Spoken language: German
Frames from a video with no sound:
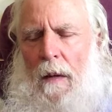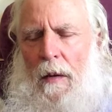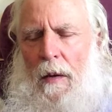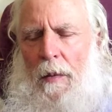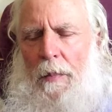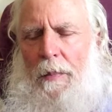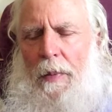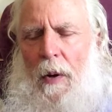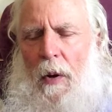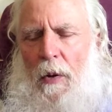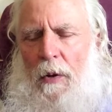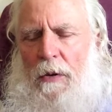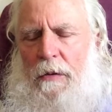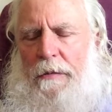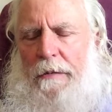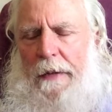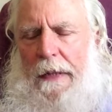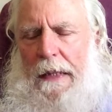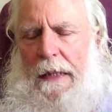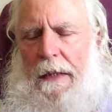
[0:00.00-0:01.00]
Ihr
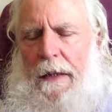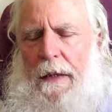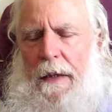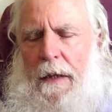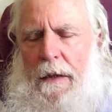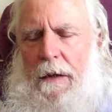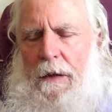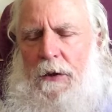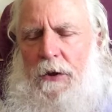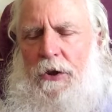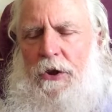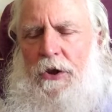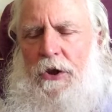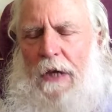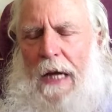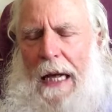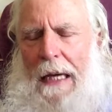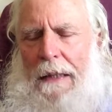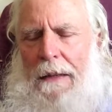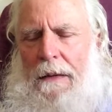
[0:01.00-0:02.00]
braucht wirklich einen
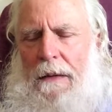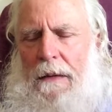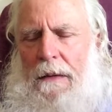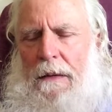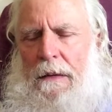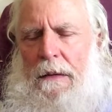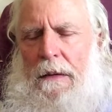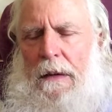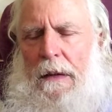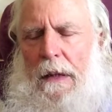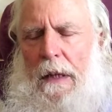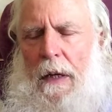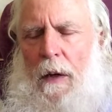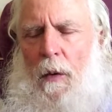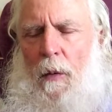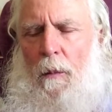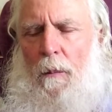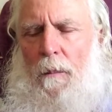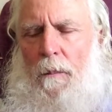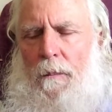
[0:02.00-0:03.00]
starken
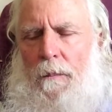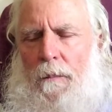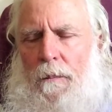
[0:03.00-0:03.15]
Glauben.